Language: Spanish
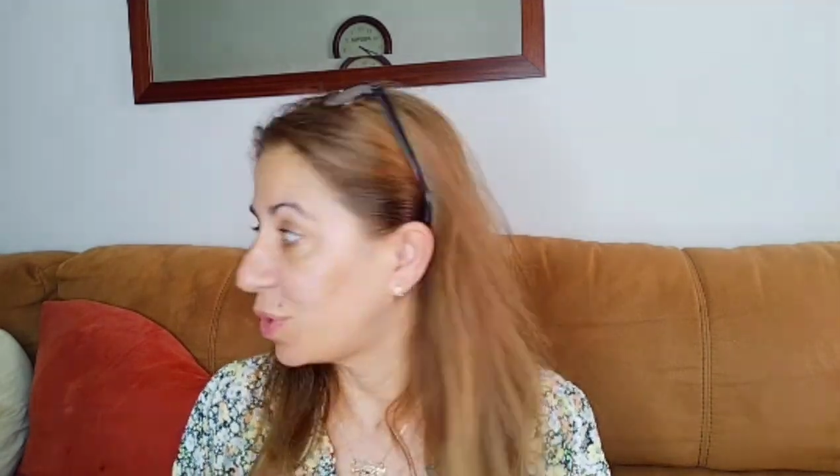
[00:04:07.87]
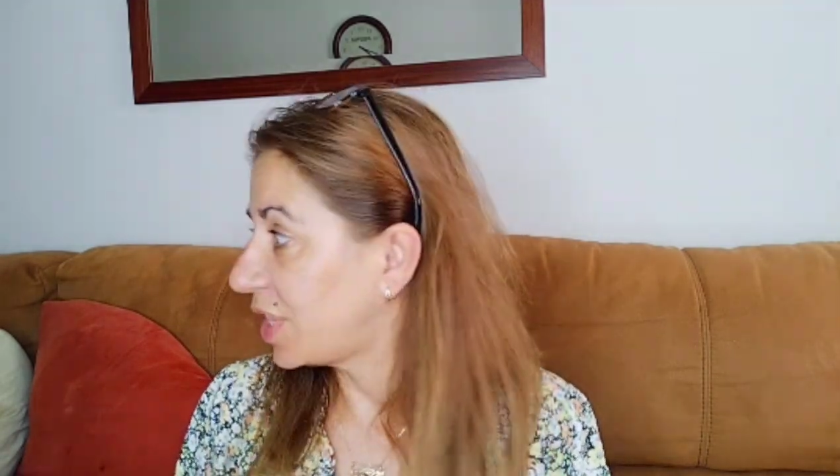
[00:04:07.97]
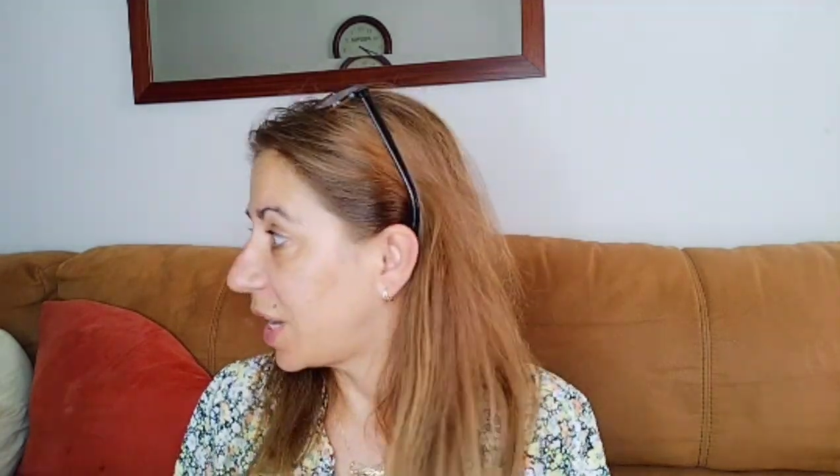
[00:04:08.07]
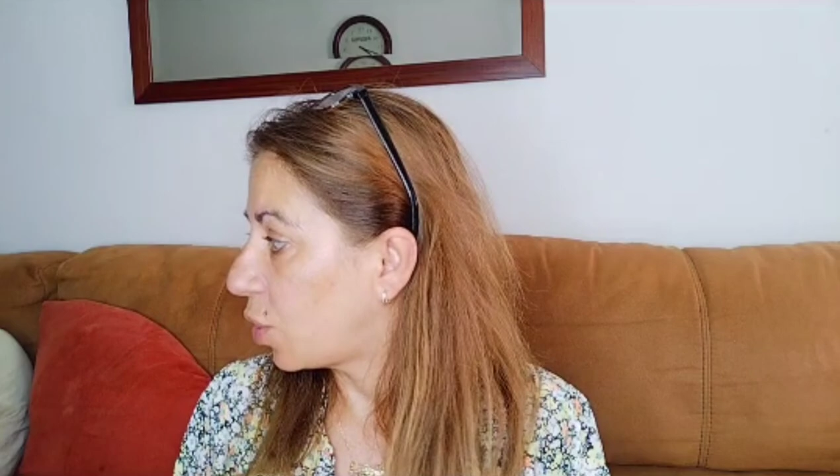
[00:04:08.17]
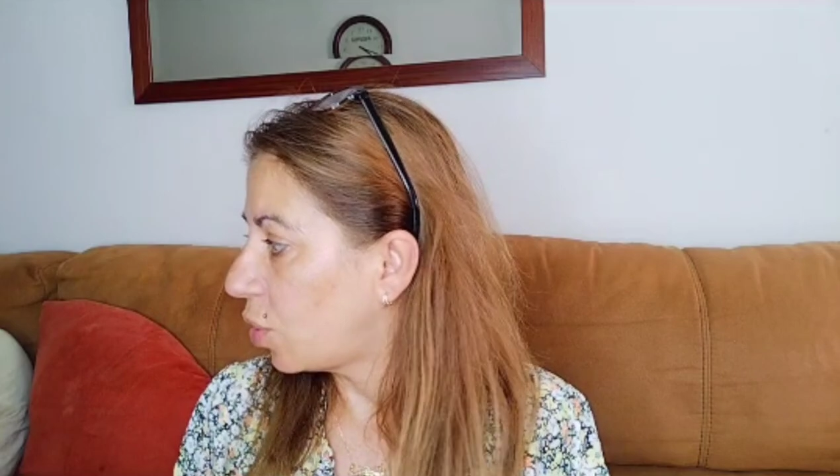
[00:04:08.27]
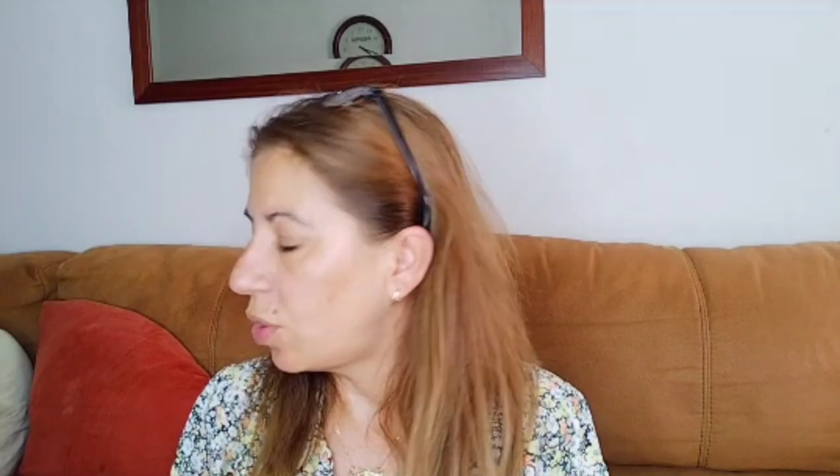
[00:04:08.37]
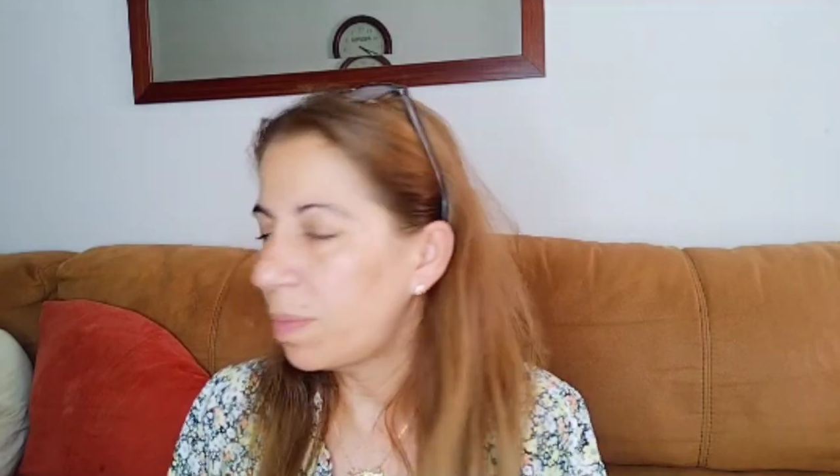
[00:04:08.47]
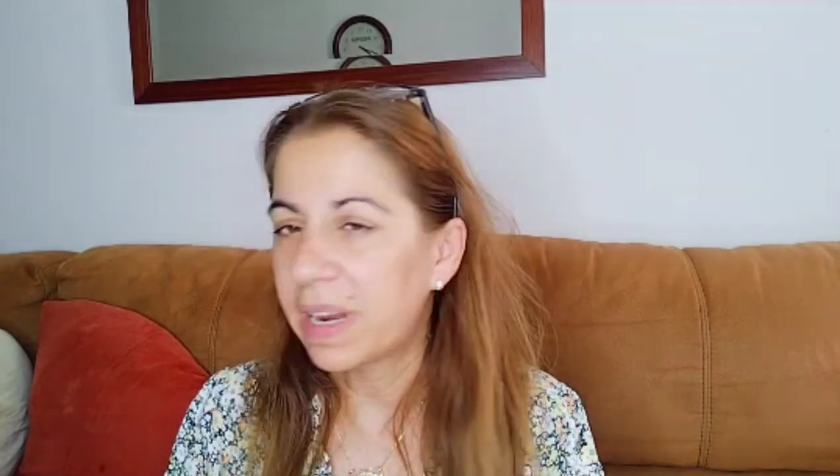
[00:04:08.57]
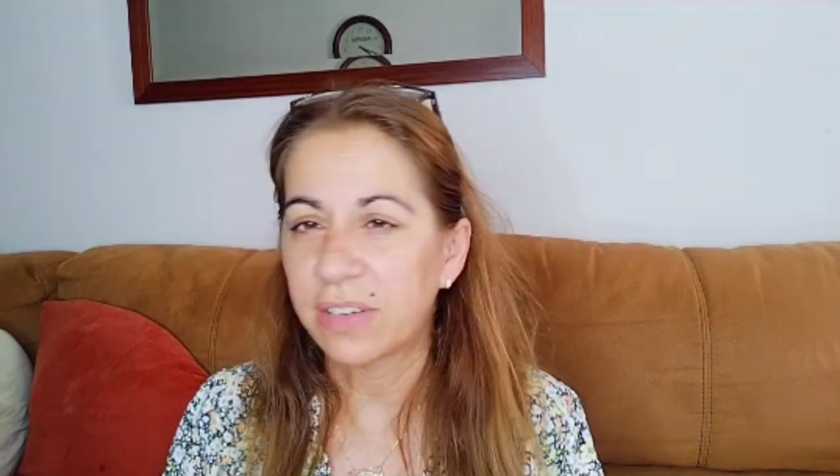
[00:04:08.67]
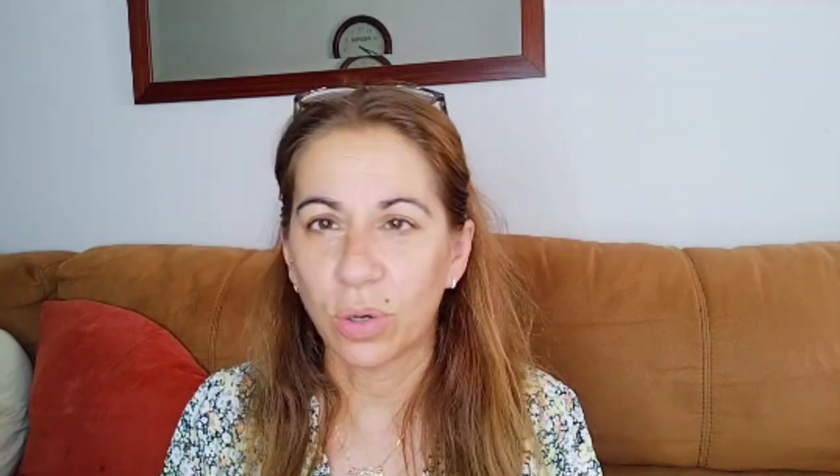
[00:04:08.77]
pues de
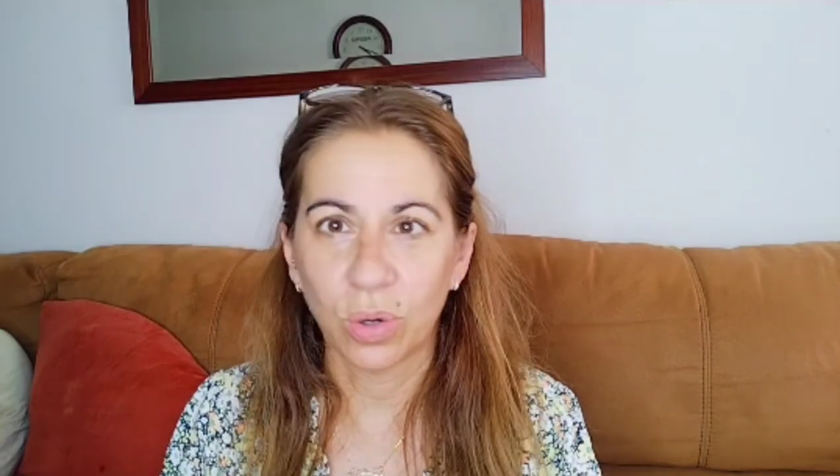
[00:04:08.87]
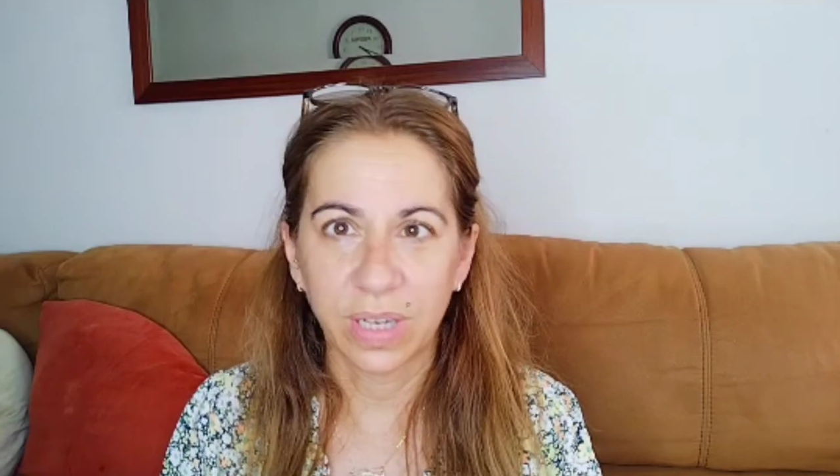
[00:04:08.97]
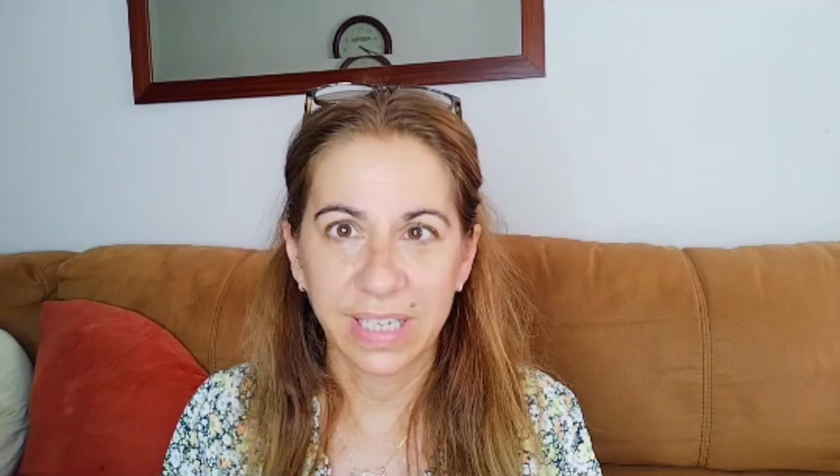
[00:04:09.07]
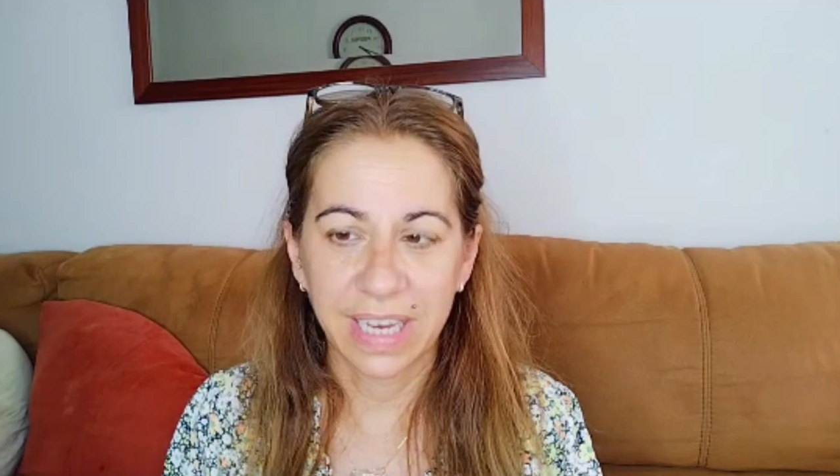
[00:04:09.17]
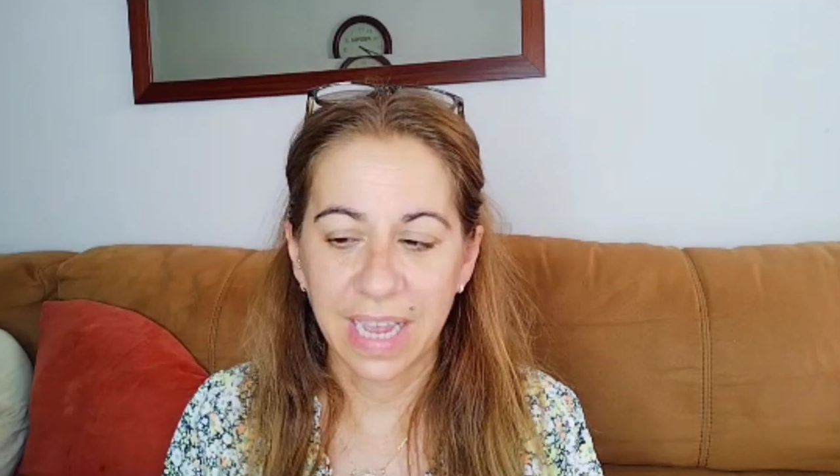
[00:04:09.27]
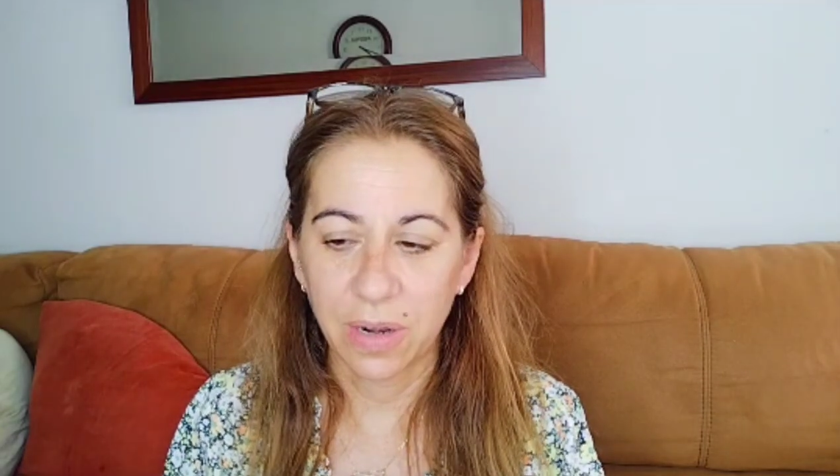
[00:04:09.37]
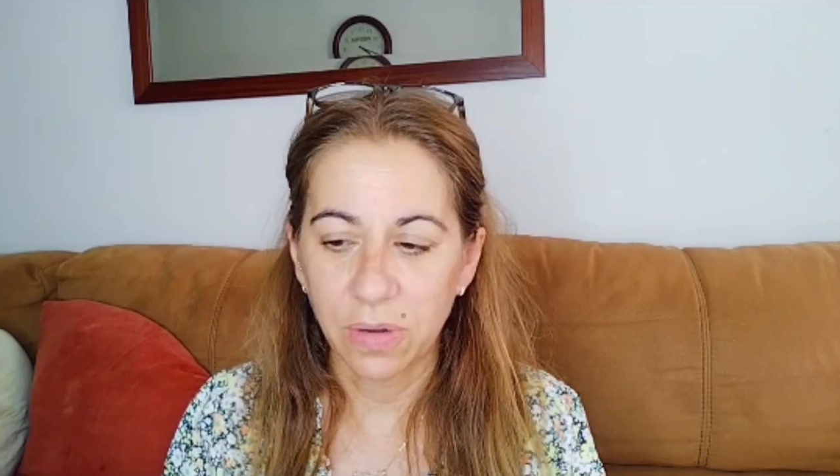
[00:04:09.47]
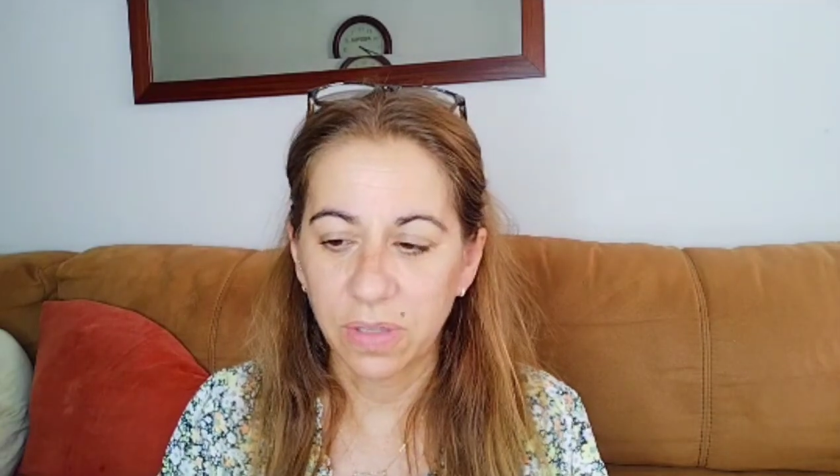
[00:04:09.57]
compras o lo que sea, ¿no?